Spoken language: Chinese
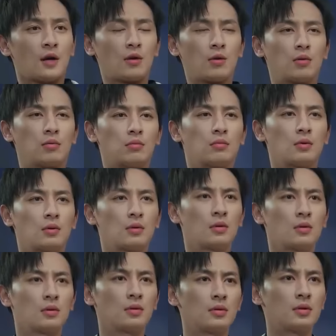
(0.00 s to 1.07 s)
哎呦，
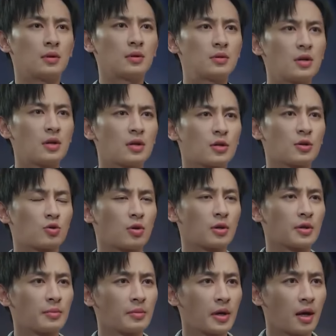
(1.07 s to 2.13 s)
您这是做
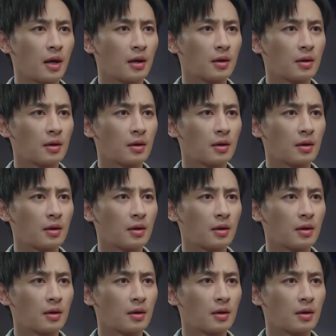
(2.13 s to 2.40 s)
什么呀？